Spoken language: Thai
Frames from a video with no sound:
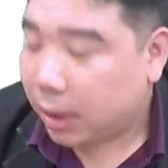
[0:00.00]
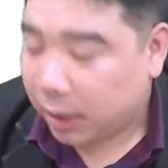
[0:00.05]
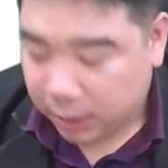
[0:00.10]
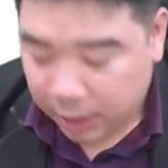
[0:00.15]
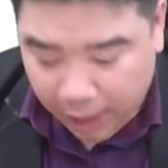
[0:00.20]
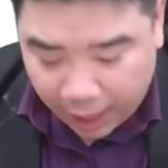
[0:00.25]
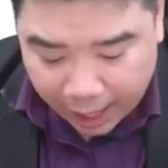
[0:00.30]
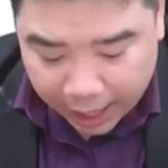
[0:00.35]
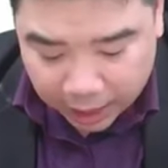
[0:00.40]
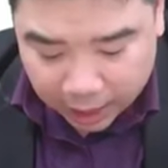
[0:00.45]

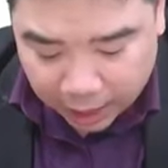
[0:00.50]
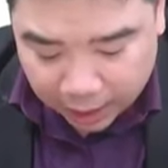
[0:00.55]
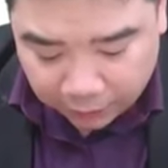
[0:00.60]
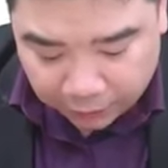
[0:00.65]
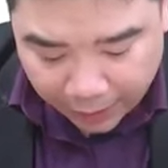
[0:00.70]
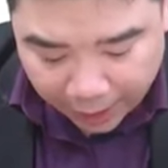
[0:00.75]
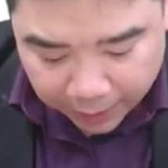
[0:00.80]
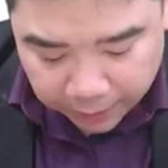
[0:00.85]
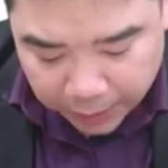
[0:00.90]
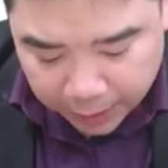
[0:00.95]
ถ้าใครเคย
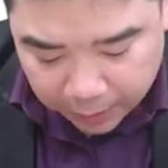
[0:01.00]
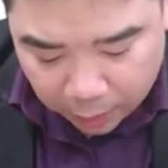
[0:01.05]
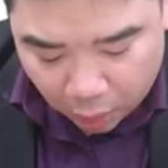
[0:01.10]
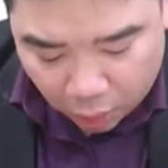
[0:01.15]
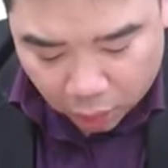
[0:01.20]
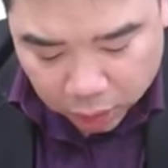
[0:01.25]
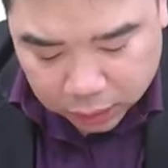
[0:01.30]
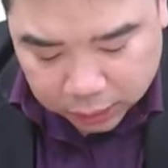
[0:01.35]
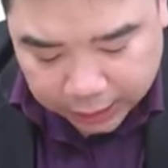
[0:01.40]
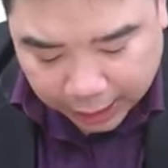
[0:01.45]
ฟังพี่พู
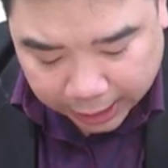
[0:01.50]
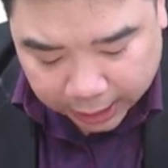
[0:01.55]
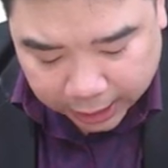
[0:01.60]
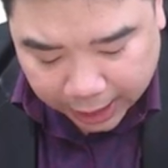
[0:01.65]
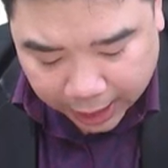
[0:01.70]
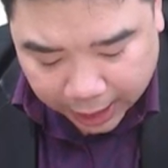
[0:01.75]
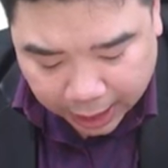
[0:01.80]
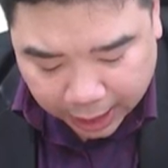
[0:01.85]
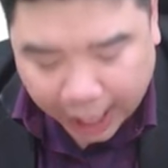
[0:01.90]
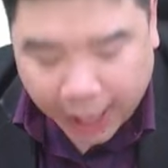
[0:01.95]
ด จัด
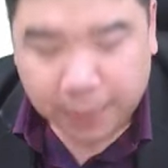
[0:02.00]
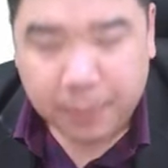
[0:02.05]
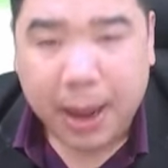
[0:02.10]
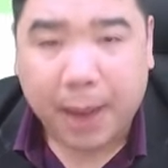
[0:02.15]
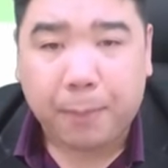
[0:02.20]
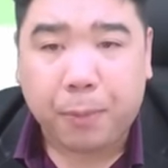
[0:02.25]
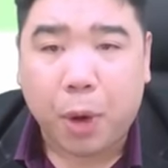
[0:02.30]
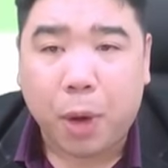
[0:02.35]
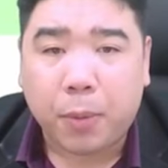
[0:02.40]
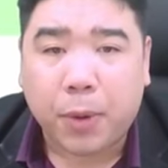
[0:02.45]
แข่งขันแบ
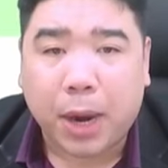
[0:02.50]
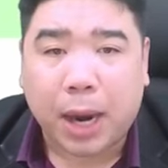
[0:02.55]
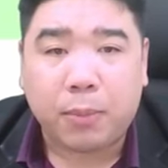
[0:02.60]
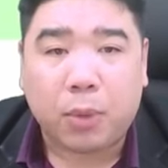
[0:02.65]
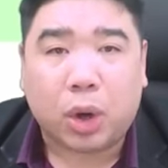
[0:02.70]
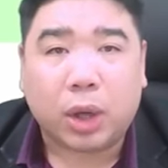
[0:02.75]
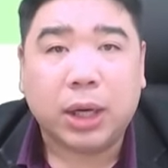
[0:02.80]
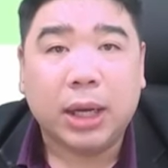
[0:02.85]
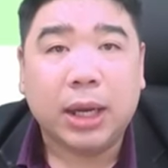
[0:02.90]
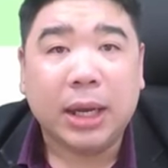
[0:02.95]
บพบกันหม
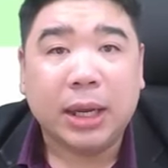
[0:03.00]
ด